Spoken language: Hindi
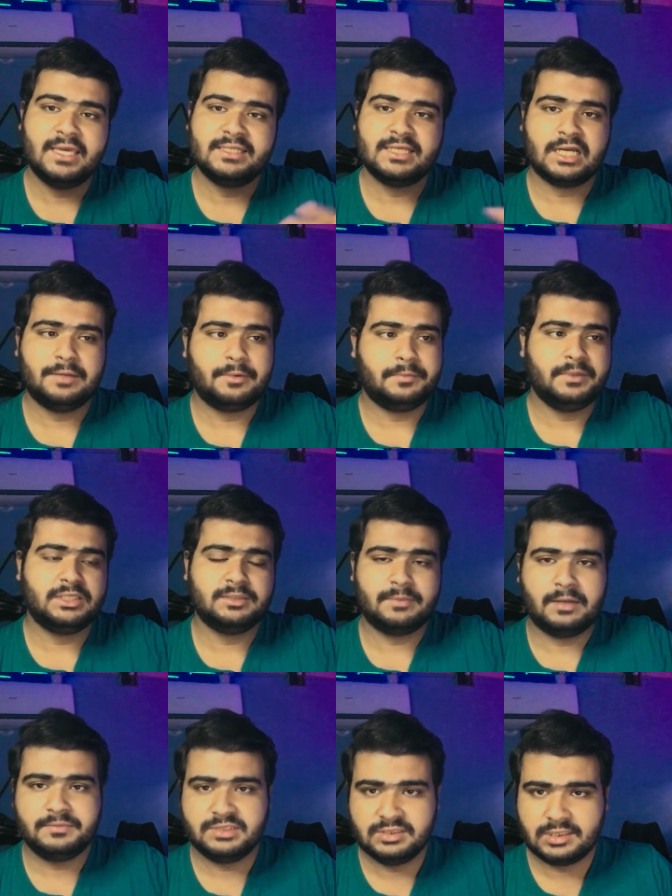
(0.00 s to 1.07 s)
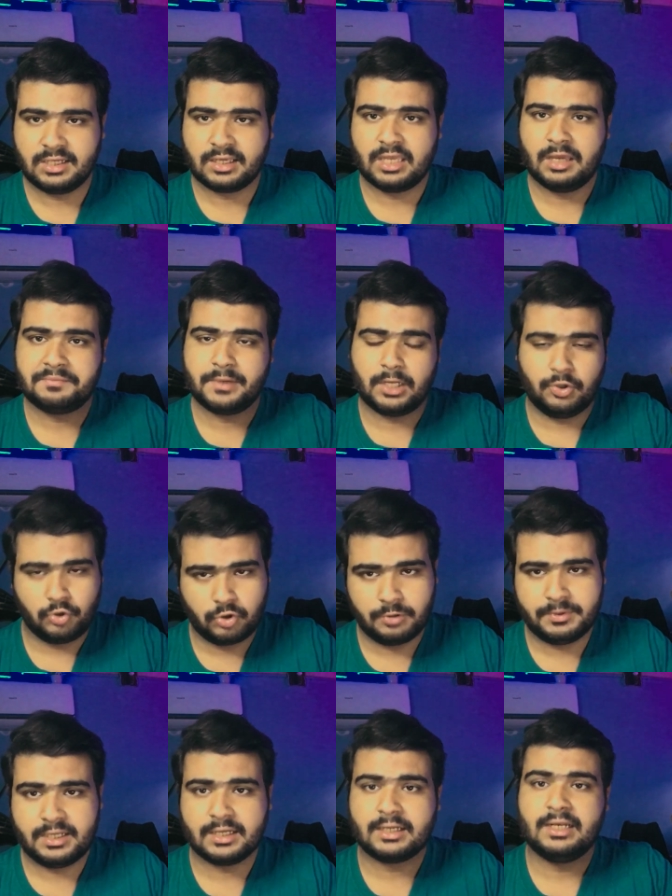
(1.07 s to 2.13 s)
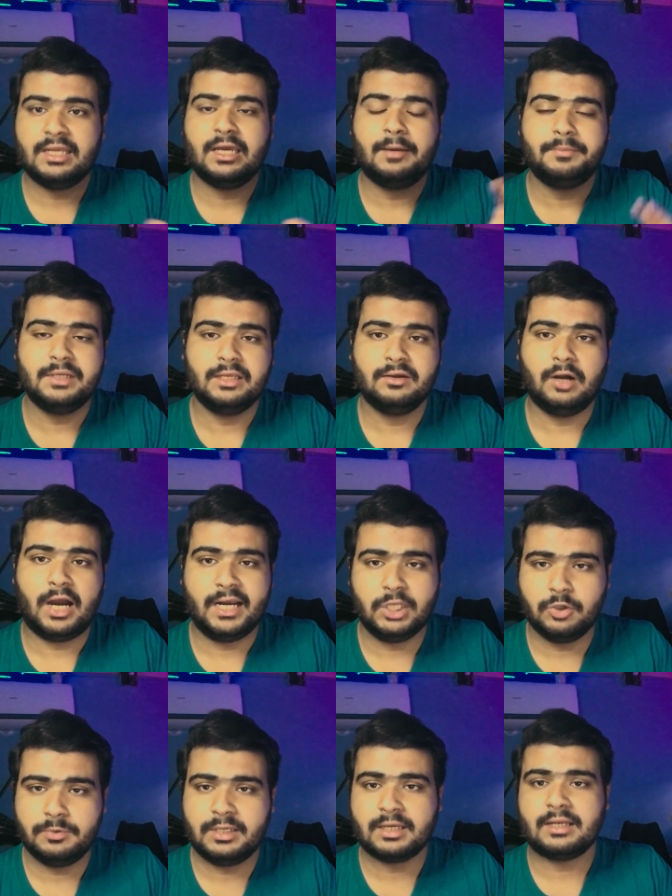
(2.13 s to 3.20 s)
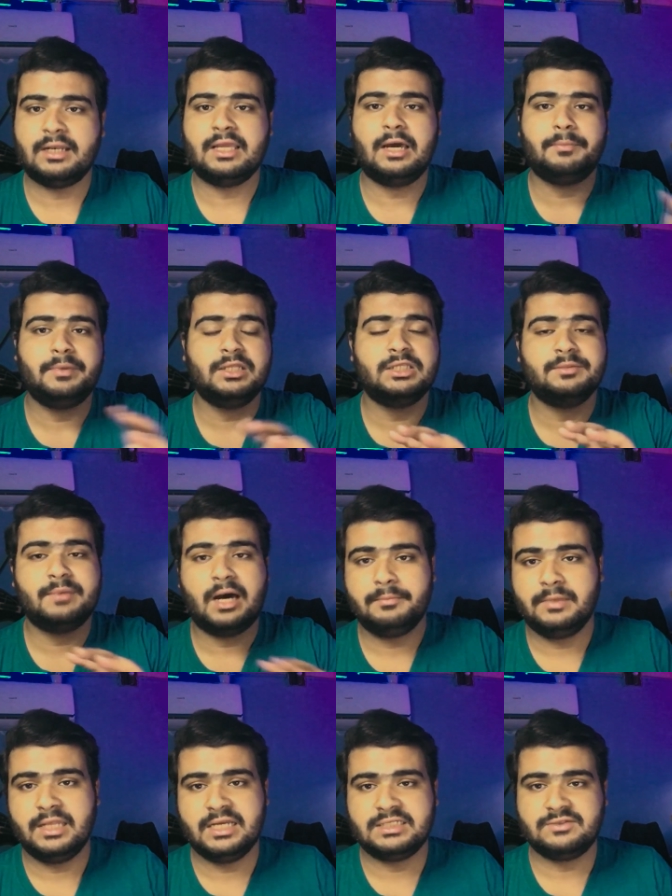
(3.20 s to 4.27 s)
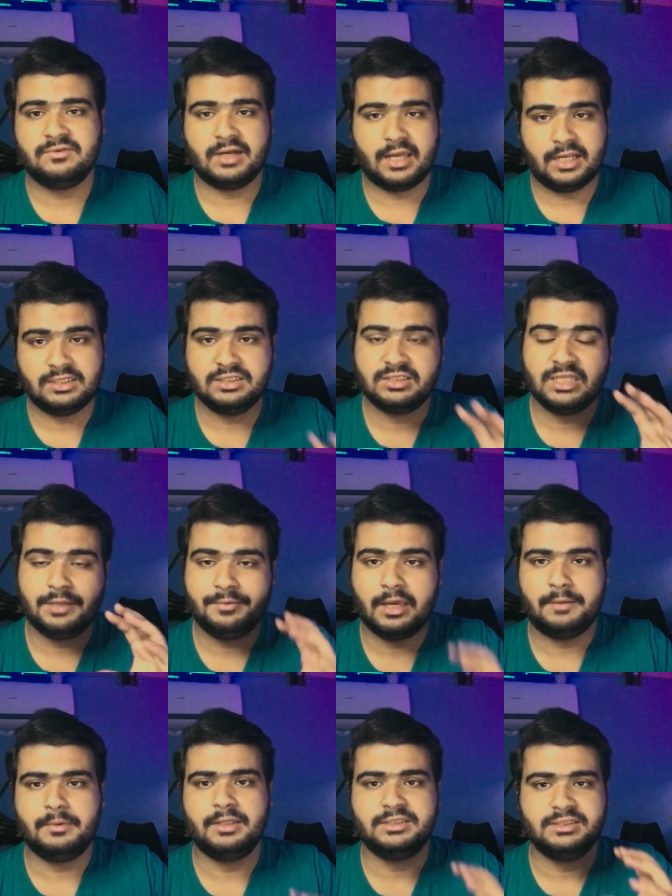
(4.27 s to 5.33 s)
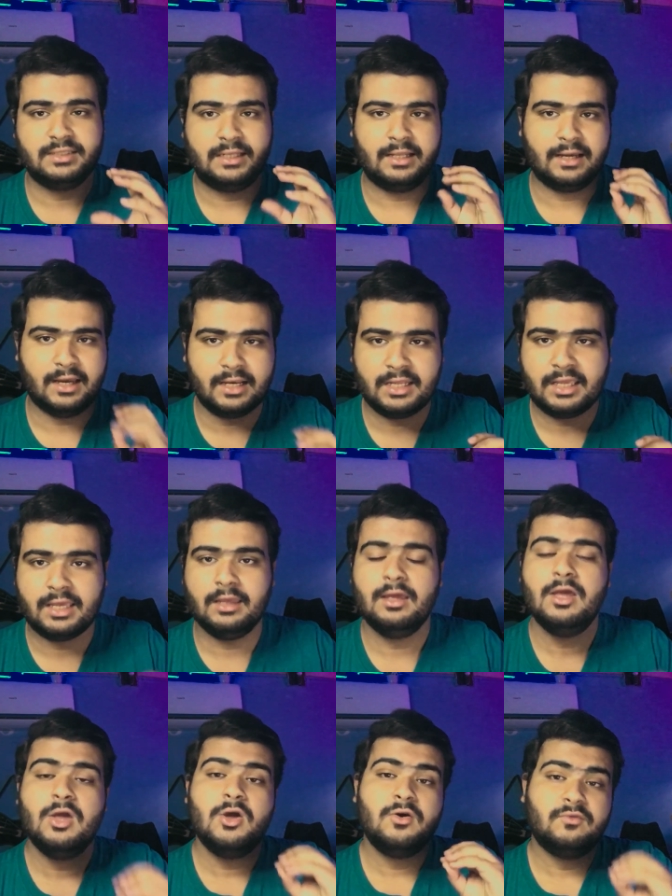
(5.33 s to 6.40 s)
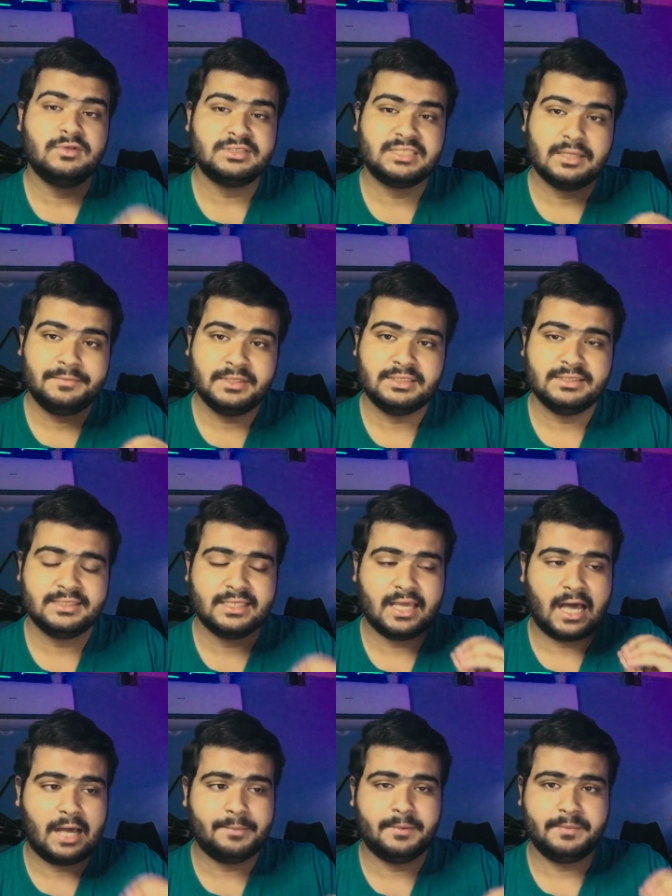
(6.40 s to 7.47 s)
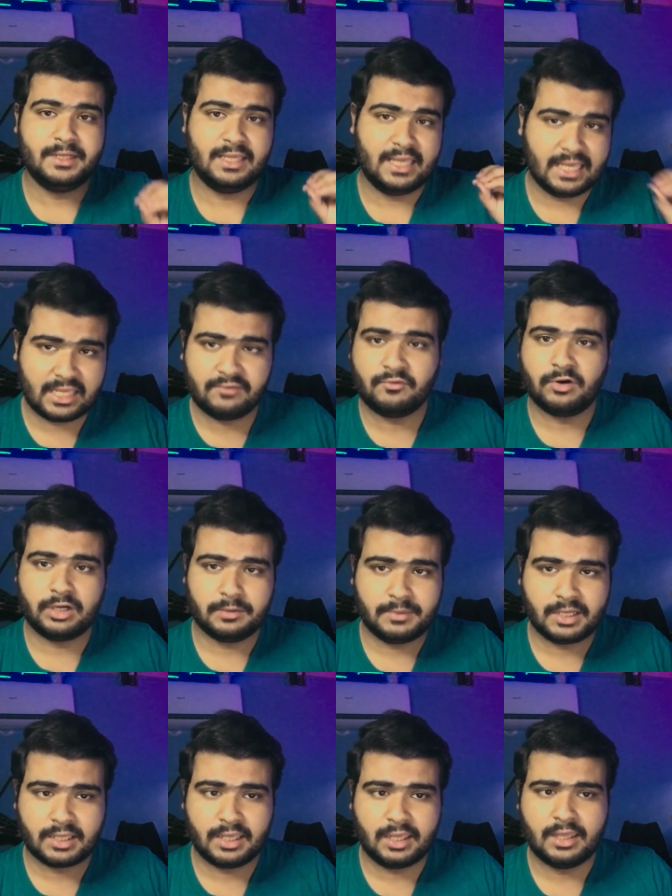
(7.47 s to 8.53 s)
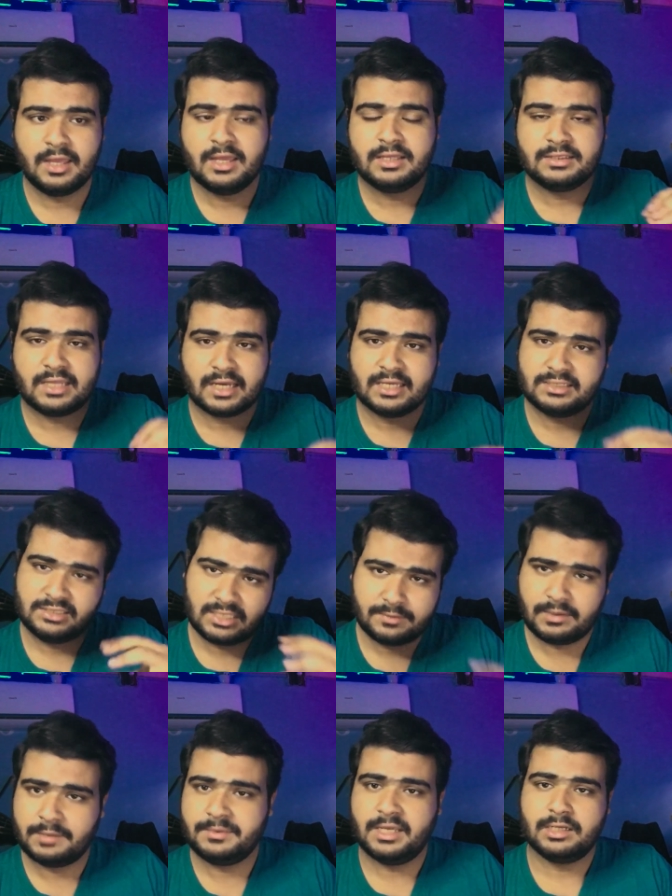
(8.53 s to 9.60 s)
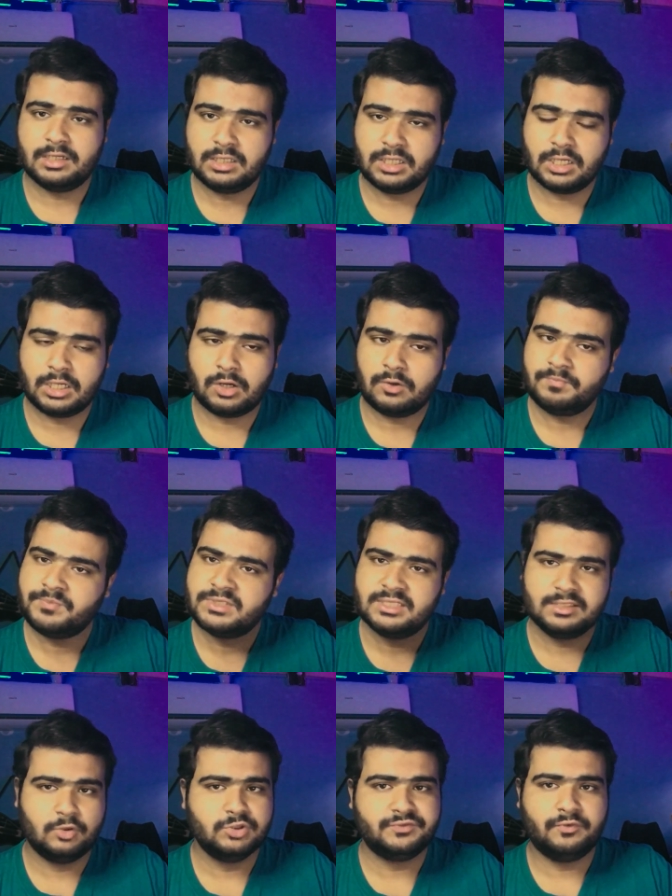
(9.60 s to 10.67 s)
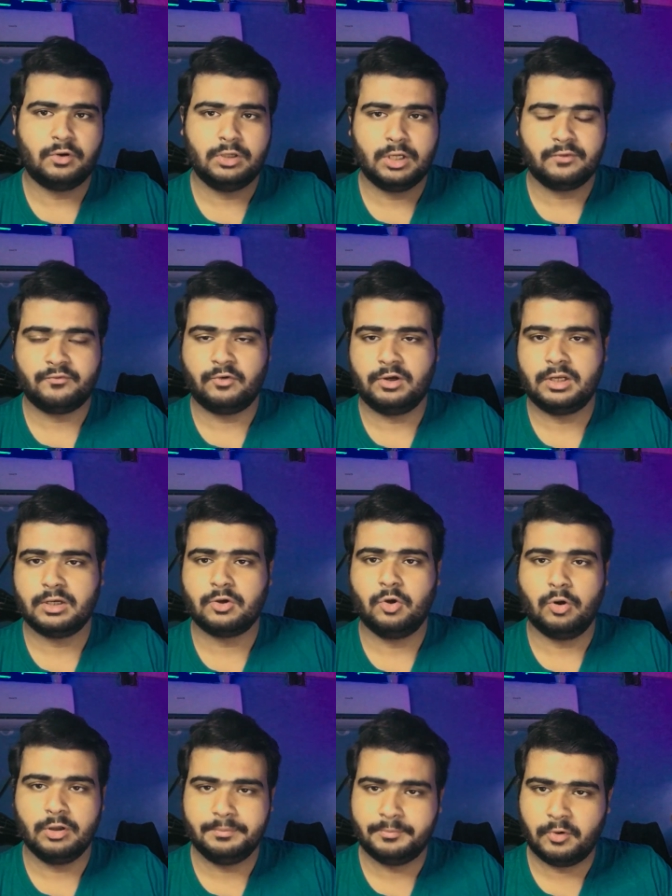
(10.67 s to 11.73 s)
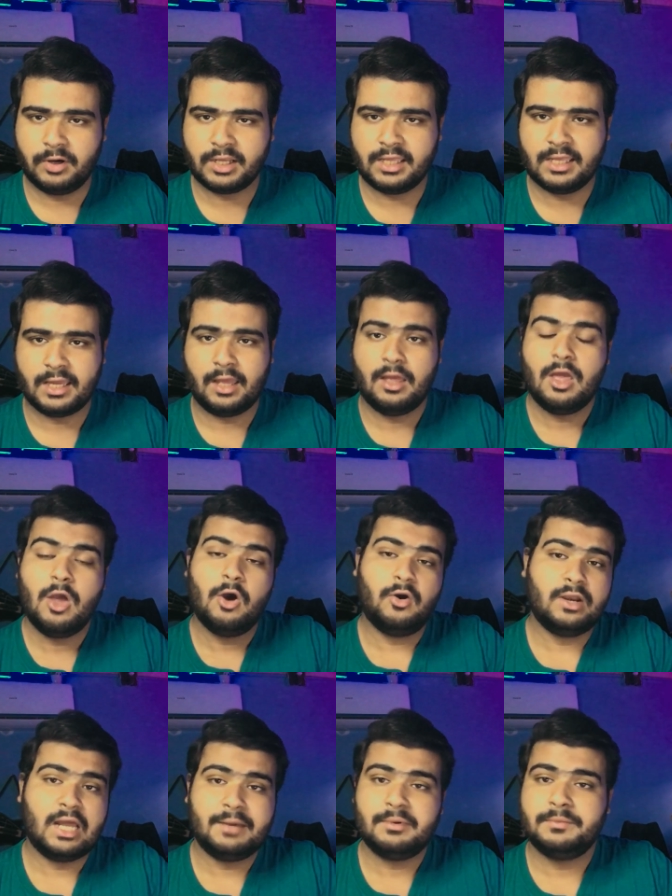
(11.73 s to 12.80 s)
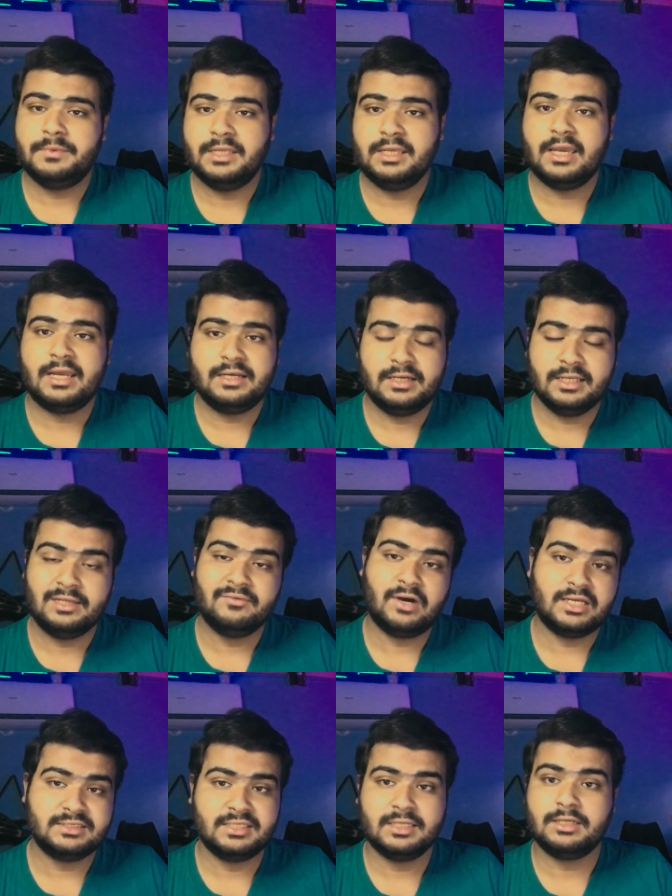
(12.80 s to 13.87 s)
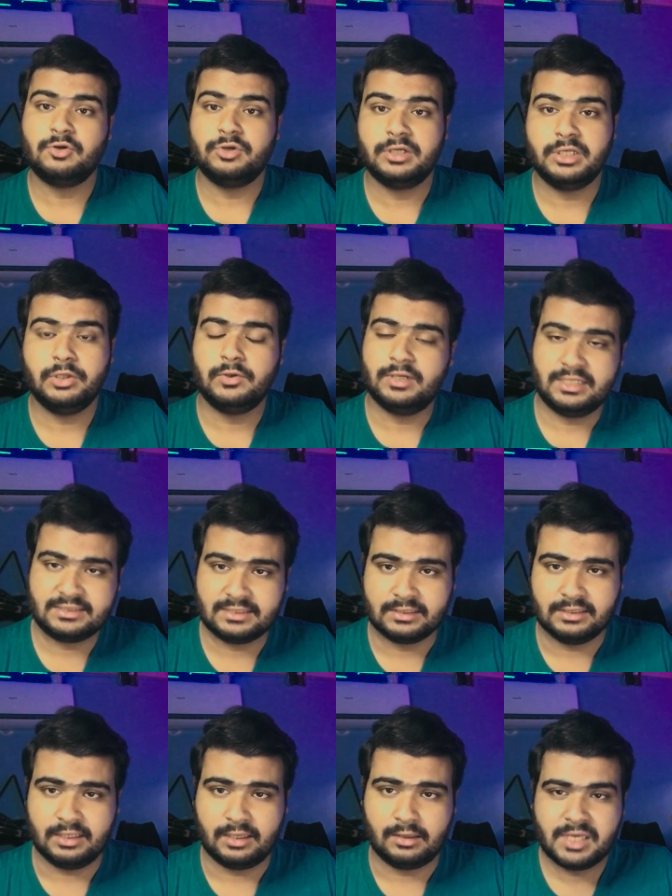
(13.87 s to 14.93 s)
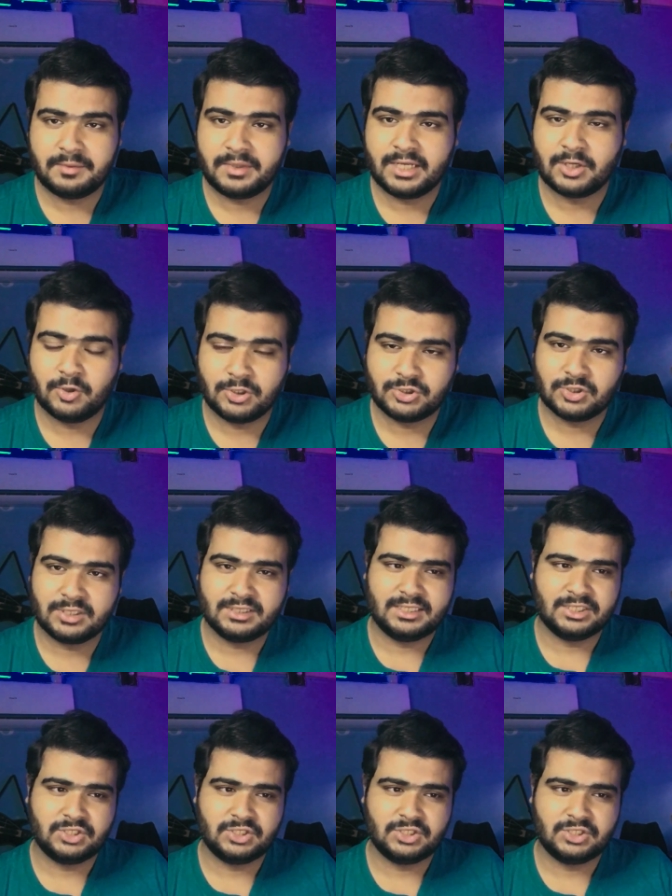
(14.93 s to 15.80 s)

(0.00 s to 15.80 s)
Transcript: एक ही जगह पर अपनी तमाम चीज़ें रखें अपना लोगो भी रख लें अपने ऑडियो भी रख लें अपनी तमाम लेयर्स वगैरह जितने जितने भी आपने चीज़ें लगानी है वो सभी चीज़ें आप अपनी एक ही फोल्डर में रखें ताकि जब आपने एडिट करना हो उस फोल्डर फोल्डर को इम्पोर्ट किया और आप अपनी एडिटिंग वहाँ से कंटिन्यू कर सकते अब यहाँ पर एक और जो